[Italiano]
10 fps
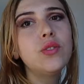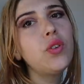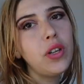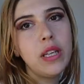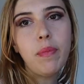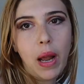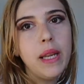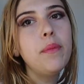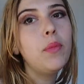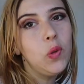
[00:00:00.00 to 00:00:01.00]
Sono
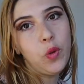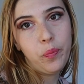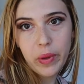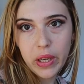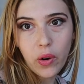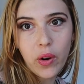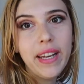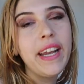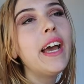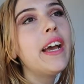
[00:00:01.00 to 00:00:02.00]
animali molto
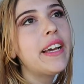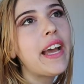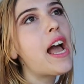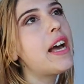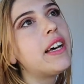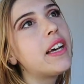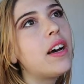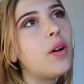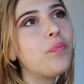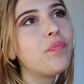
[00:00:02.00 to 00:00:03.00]
piccoli che
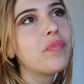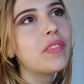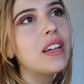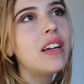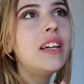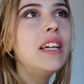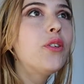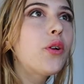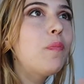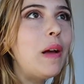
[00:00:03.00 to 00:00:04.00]
ehm, il
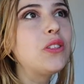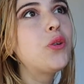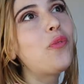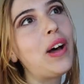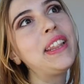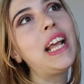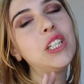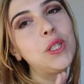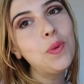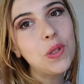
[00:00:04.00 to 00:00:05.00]
loro peso va
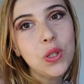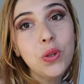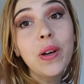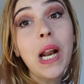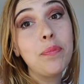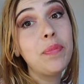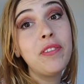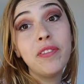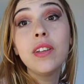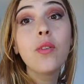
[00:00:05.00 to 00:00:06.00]
dai 500 grammi
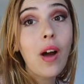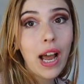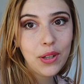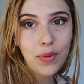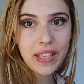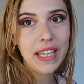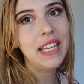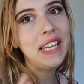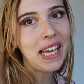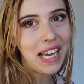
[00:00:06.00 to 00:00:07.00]
fino ai 2
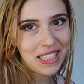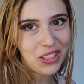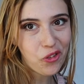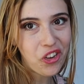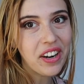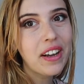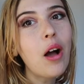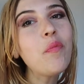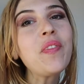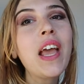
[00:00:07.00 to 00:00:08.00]
kg
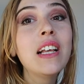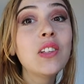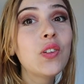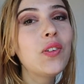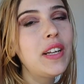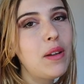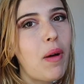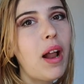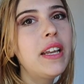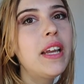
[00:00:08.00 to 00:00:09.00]
all'incirca. Sono
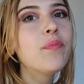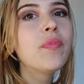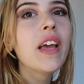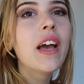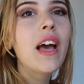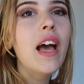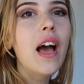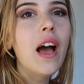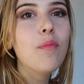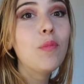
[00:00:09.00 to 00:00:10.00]
animali
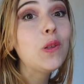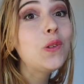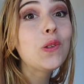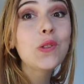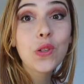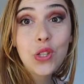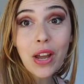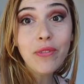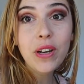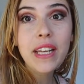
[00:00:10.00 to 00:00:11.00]
eh, molto
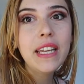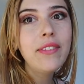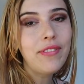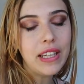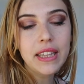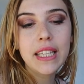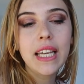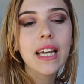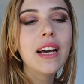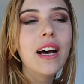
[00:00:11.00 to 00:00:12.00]
socievoli,
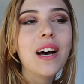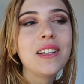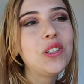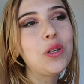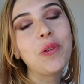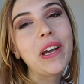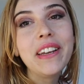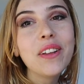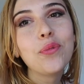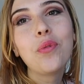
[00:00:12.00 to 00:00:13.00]
infatti eh, diciamo che
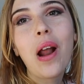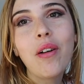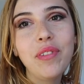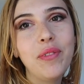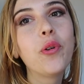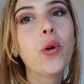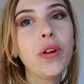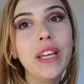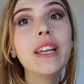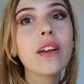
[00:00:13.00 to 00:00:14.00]
in natura vivono
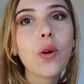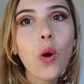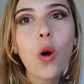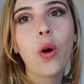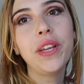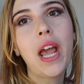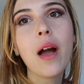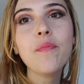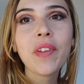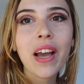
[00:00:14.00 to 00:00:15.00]
in
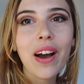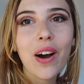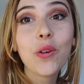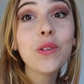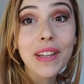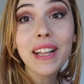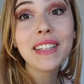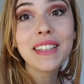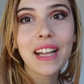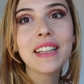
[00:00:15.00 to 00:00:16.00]
colonie eh, con
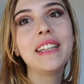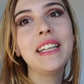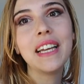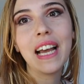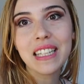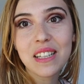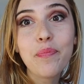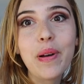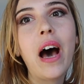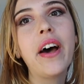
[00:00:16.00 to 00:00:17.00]
tanti tanti
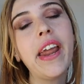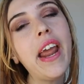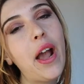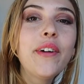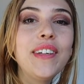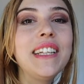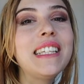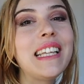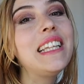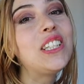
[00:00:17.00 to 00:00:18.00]
esemplari e quindi
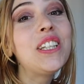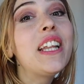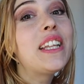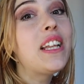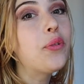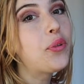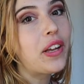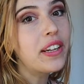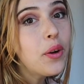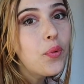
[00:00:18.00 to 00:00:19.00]
se decidete di
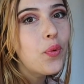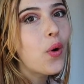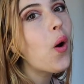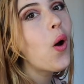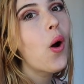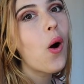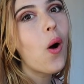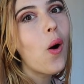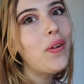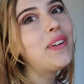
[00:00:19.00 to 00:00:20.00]
adottarne uno
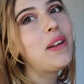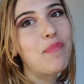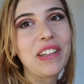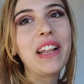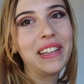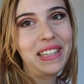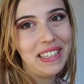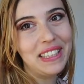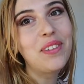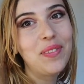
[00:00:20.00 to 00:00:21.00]
o ne prendete
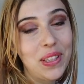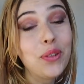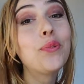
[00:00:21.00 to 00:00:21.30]
direttamente